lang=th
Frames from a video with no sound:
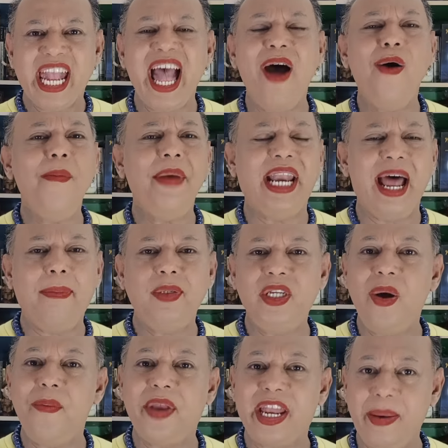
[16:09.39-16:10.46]
เข้ามารับ
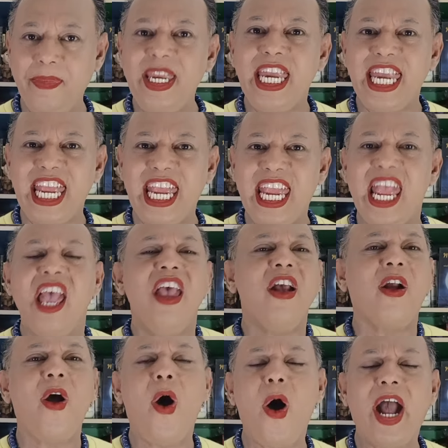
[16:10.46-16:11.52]
ชมคลิป
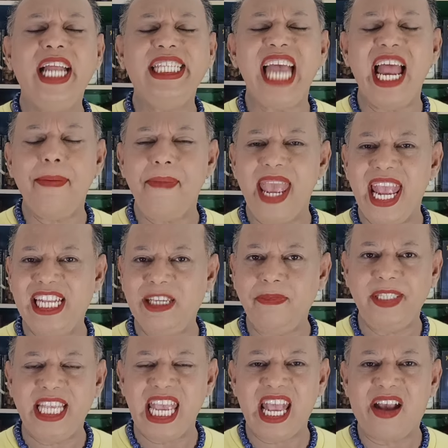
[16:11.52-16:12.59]
ดีๆ ของอาจารย์เบย์
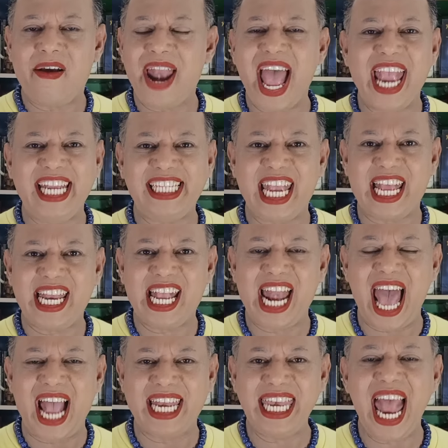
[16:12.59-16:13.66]
14 ใครเจอกันค
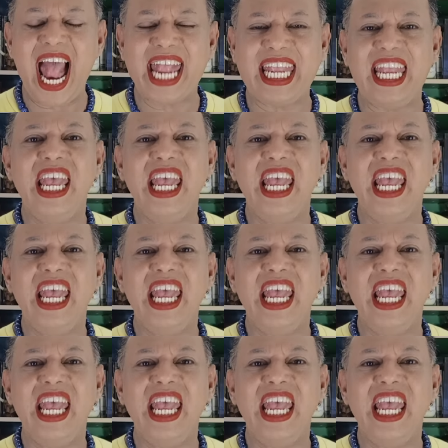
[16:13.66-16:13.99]
รั้งใด